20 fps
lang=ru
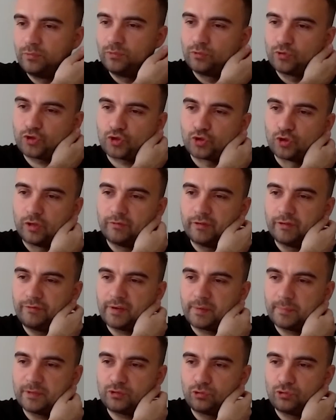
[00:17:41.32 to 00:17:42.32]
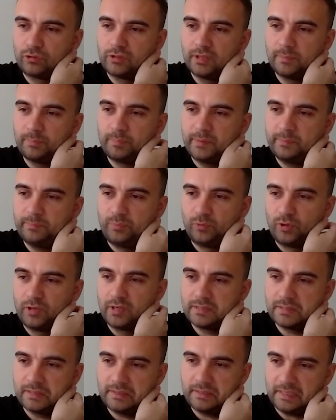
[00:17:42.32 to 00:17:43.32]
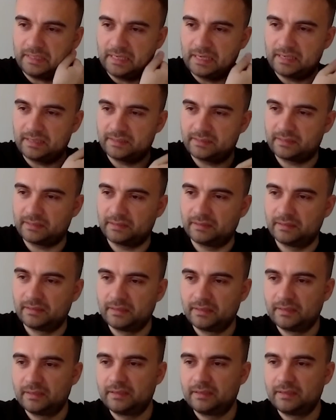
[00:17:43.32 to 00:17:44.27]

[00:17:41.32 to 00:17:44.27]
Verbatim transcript: ушел в информационное подполье, затихарился.